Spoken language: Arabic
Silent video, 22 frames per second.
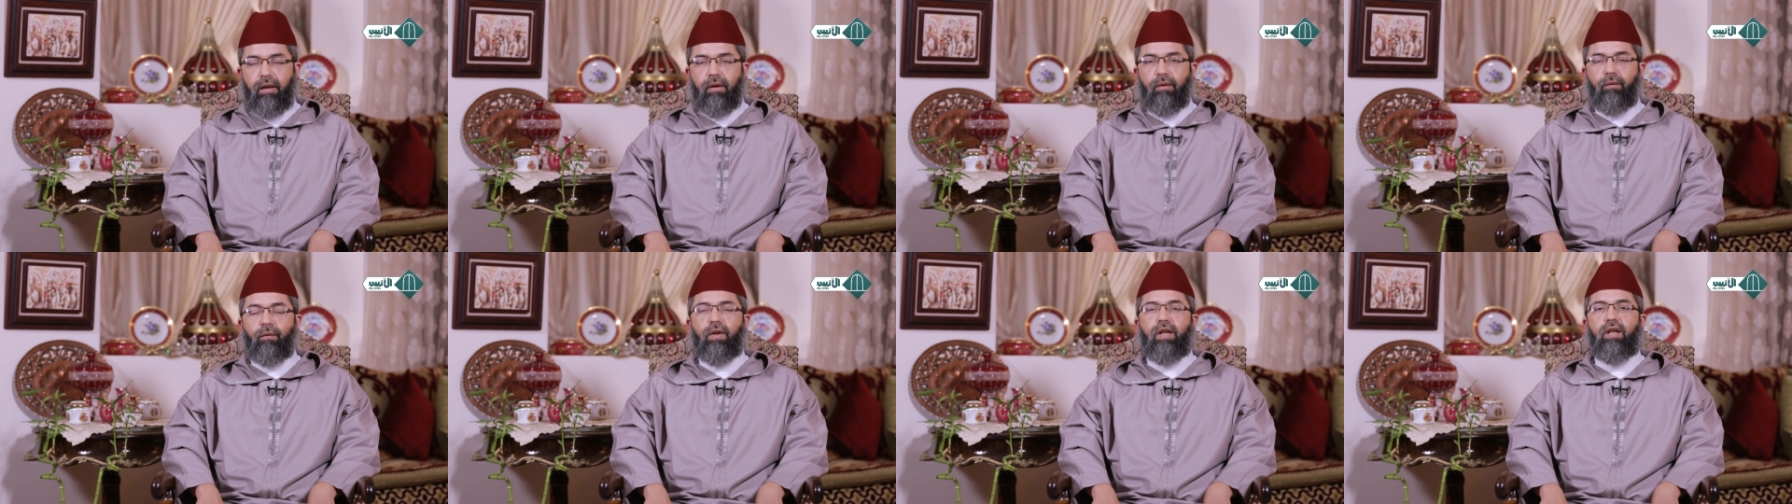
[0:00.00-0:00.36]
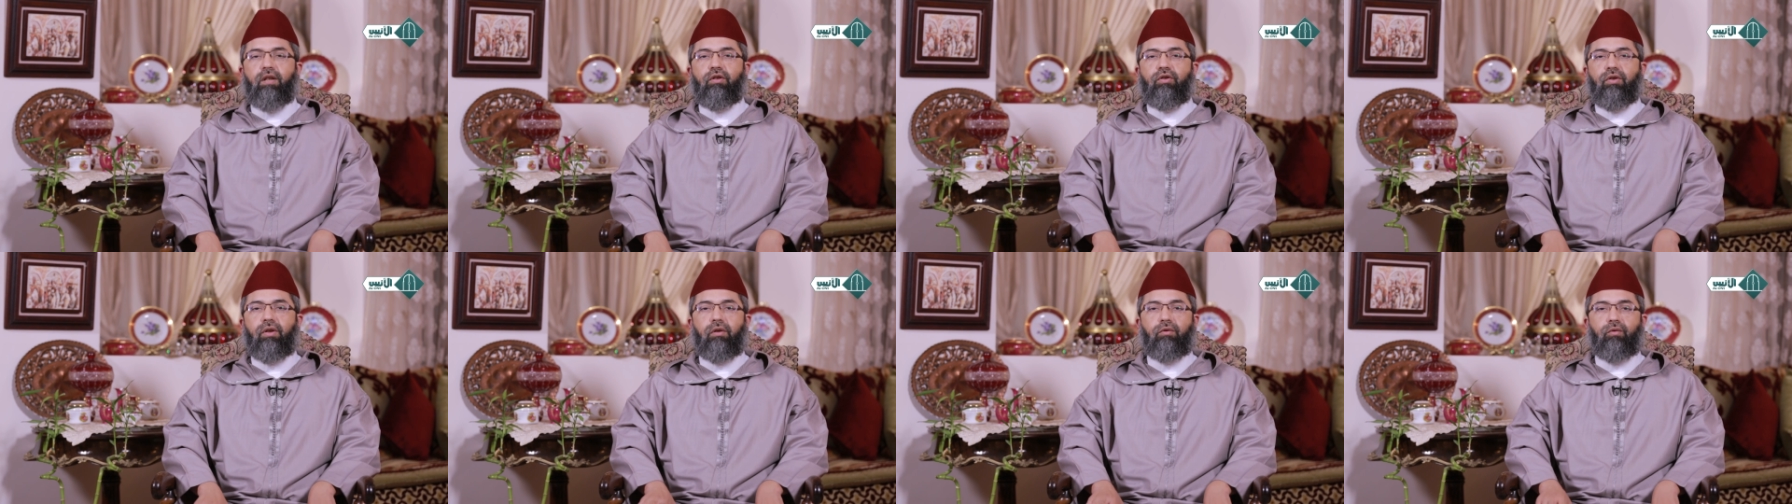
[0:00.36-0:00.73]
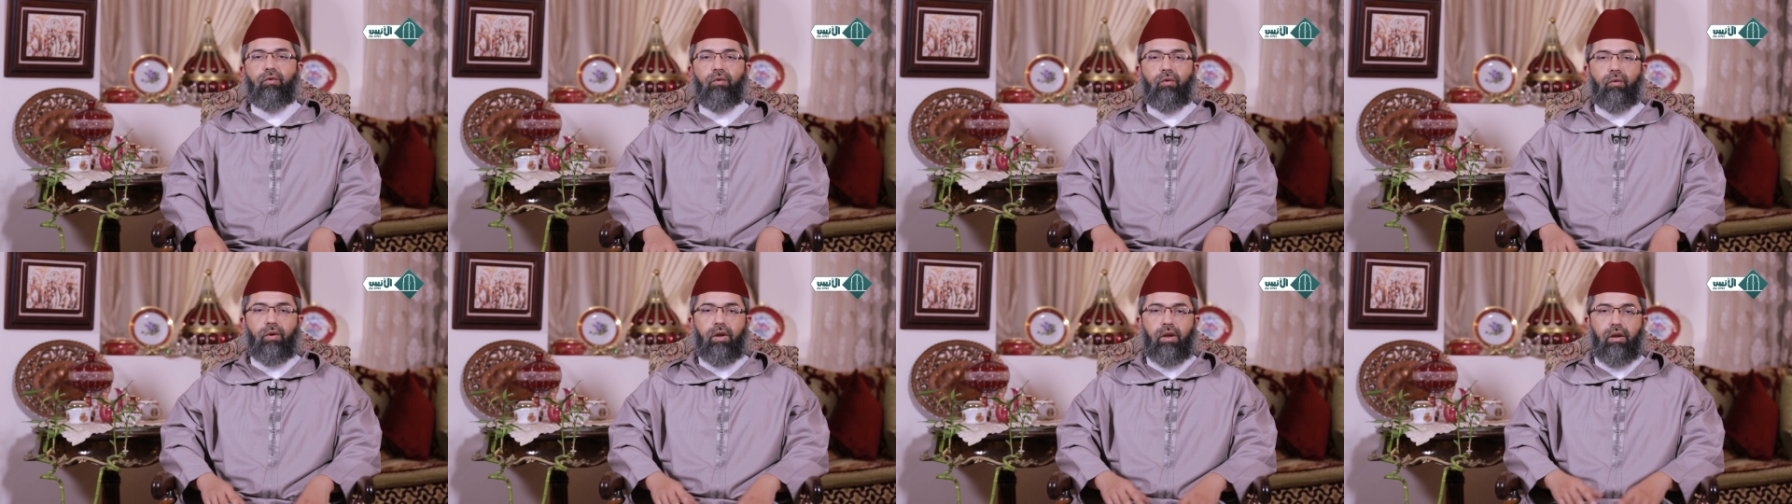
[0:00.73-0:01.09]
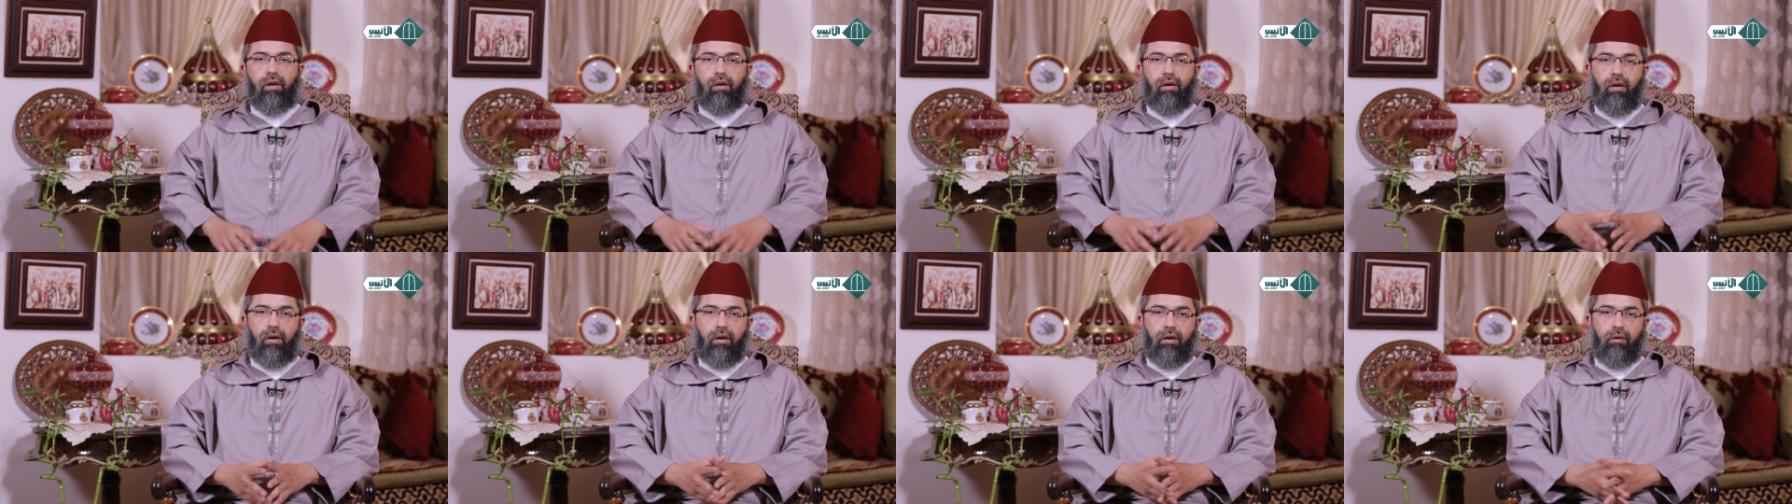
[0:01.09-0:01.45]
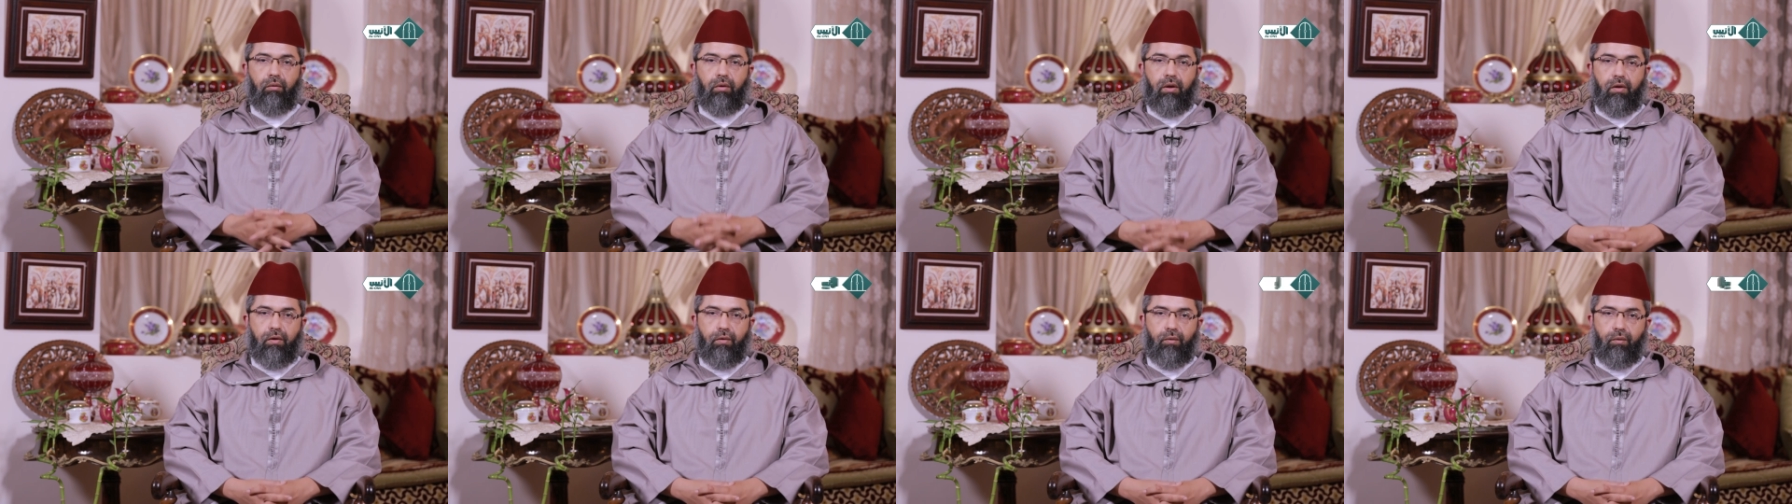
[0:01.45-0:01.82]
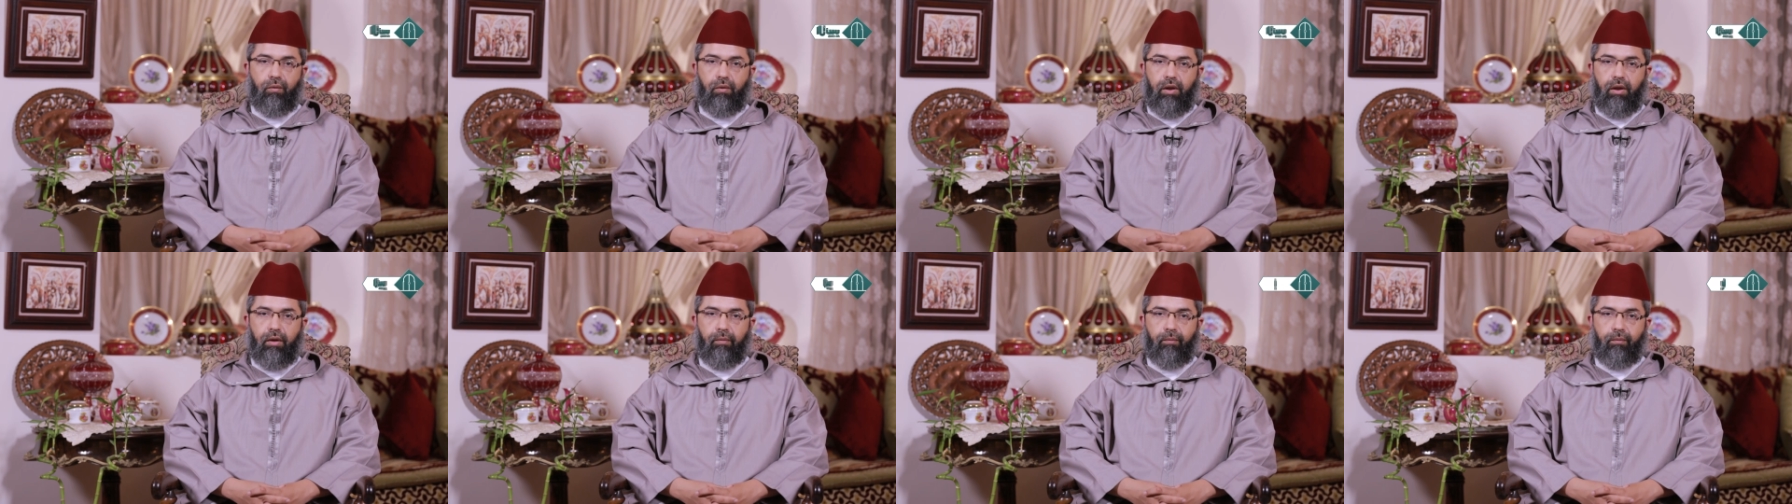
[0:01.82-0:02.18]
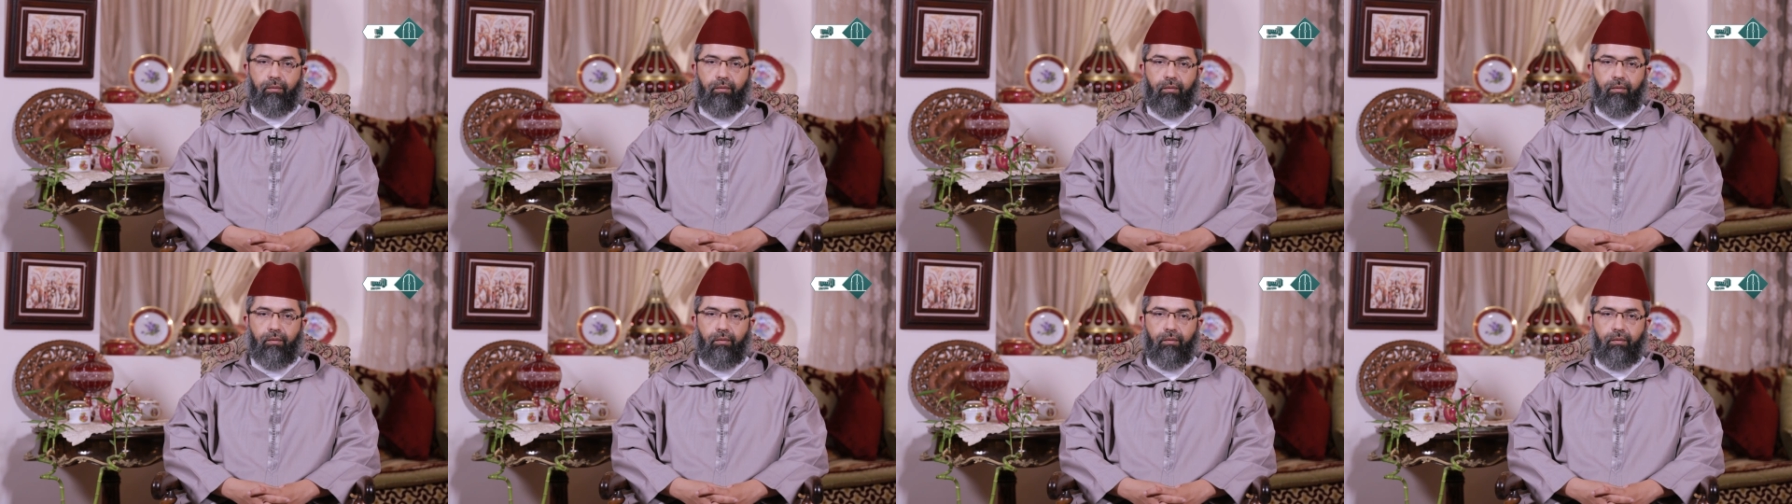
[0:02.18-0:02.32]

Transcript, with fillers: فهجرته الى الله ورسوله